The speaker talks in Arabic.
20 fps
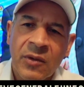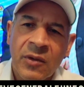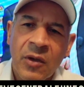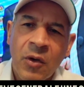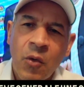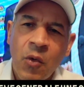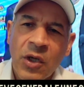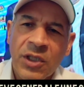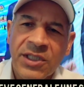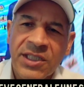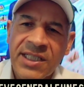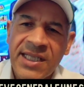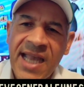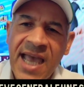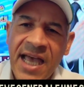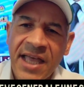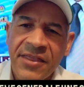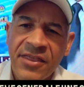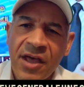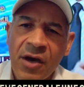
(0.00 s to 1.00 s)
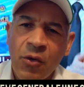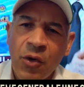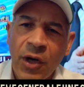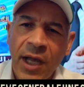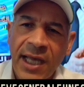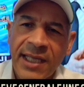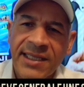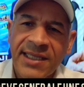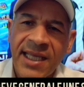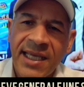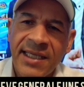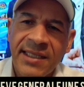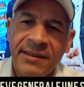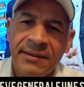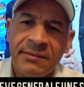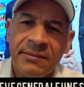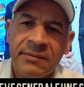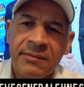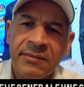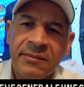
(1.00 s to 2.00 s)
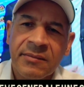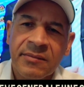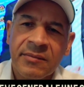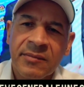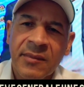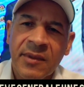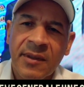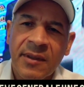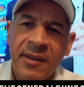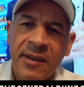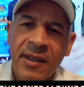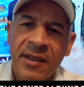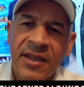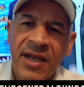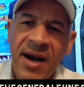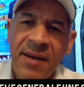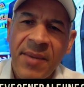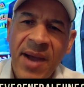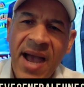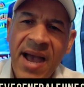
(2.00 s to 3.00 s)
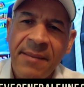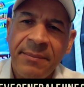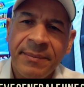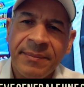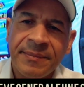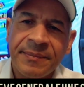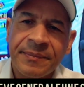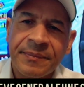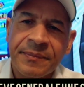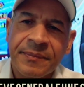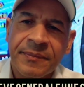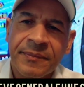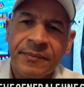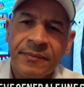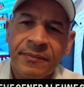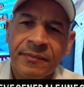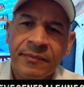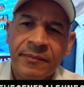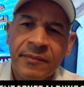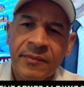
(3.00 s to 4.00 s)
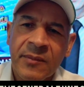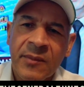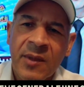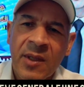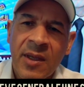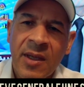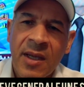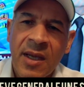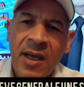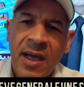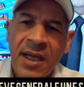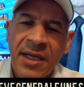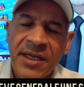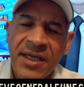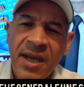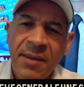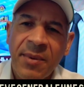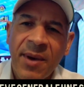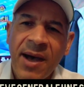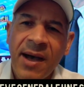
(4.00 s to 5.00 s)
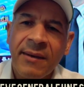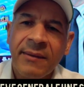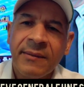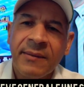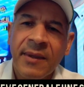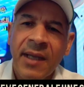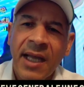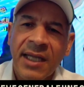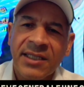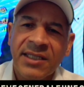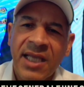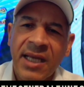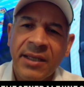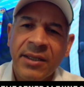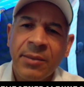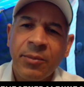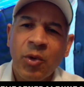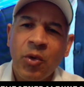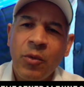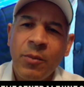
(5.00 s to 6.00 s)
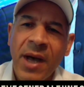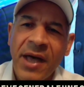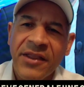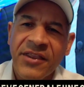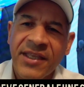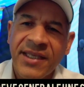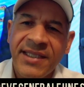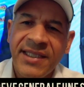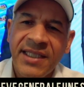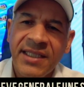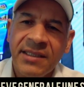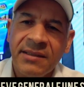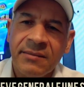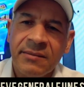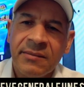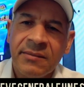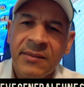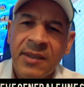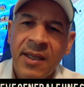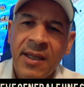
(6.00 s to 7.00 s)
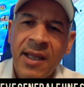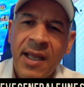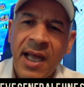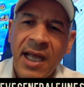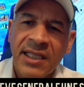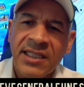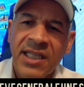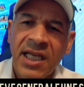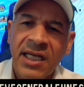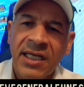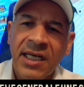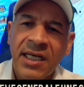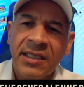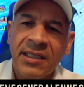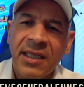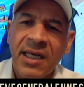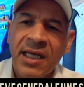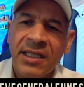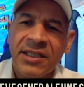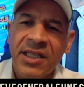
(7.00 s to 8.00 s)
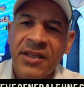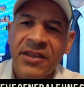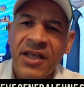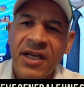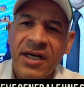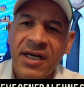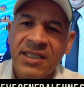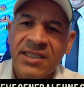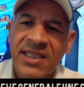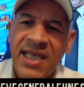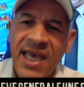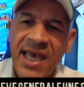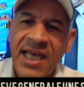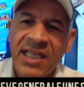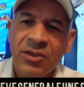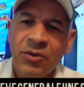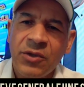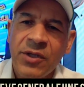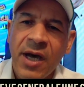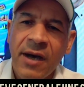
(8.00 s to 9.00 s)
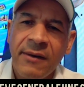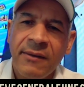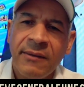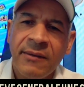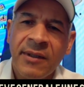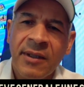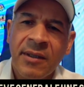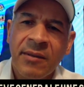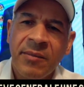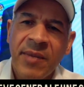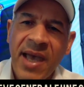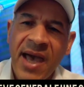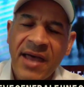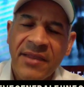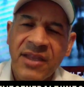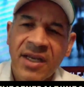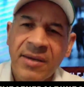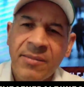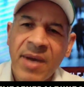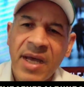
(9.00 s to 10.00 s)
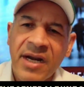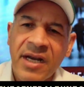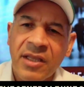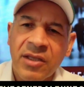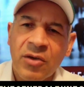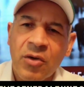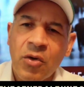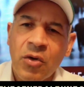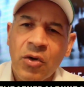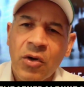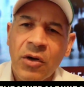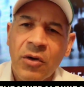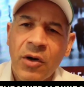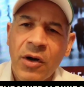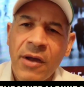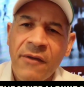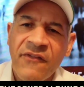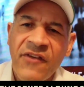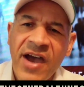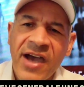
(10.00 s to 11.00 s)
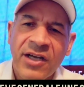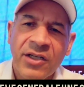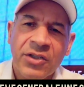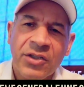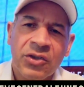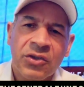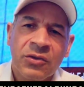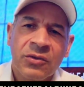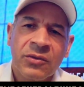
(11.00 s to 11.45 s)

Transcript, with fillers: هو سلاح ذو حدين إضراب عام أن نبقى حتى نبقوا محظيين حتى لا تضرر صحتنا بهذا المرض كورونا فيروس